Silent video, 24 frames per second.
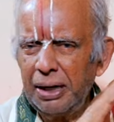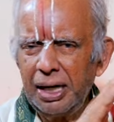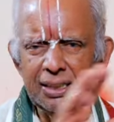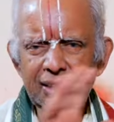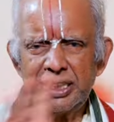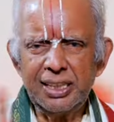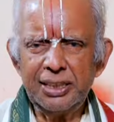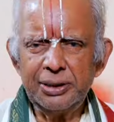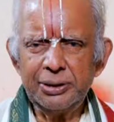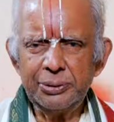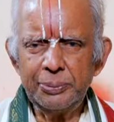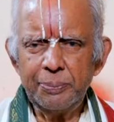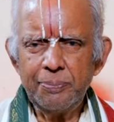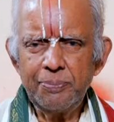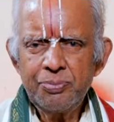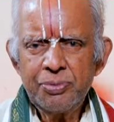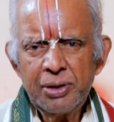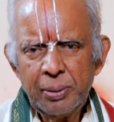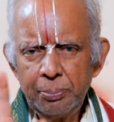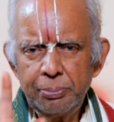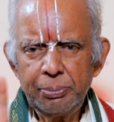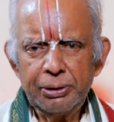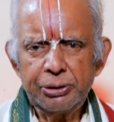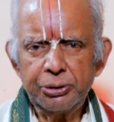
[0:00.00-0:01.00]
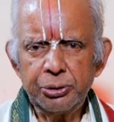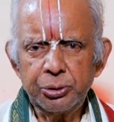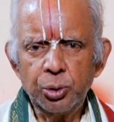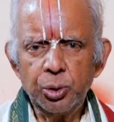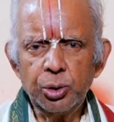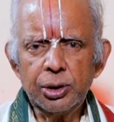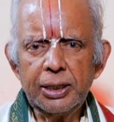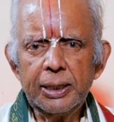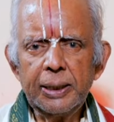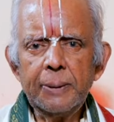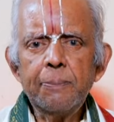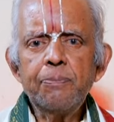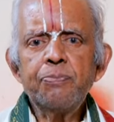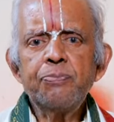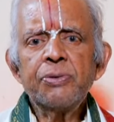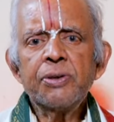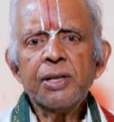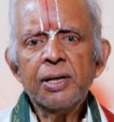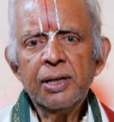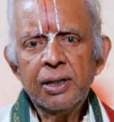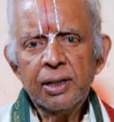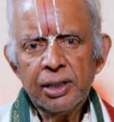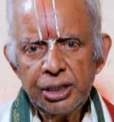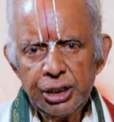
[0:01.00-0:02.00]
బాధ లేదు పెట్టుకోండి
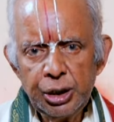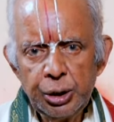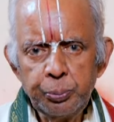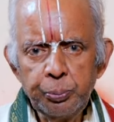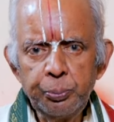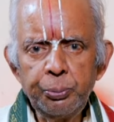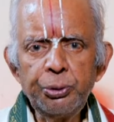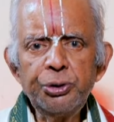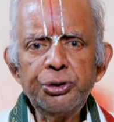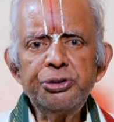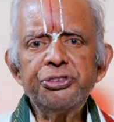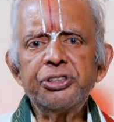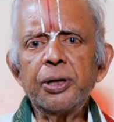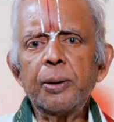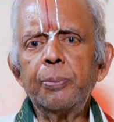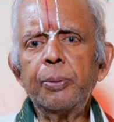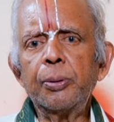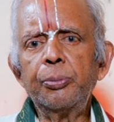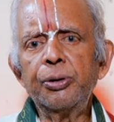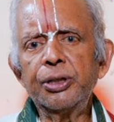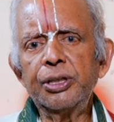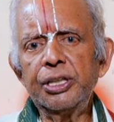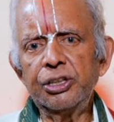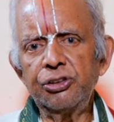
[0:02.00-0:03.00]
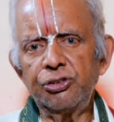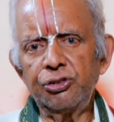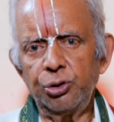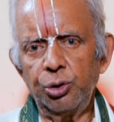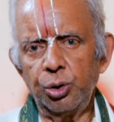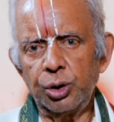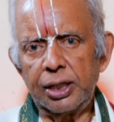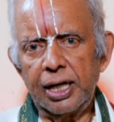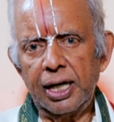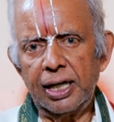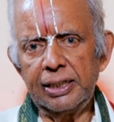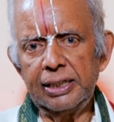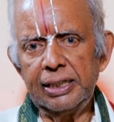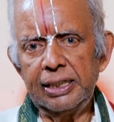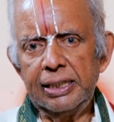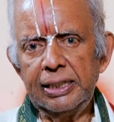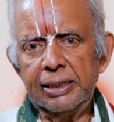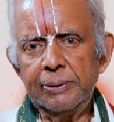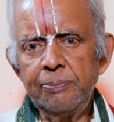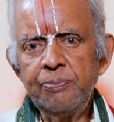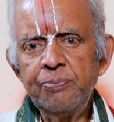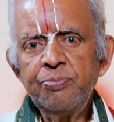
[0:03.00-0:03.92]
ఇప్పుడు చెప్పబోయే శ్లోకాన్ని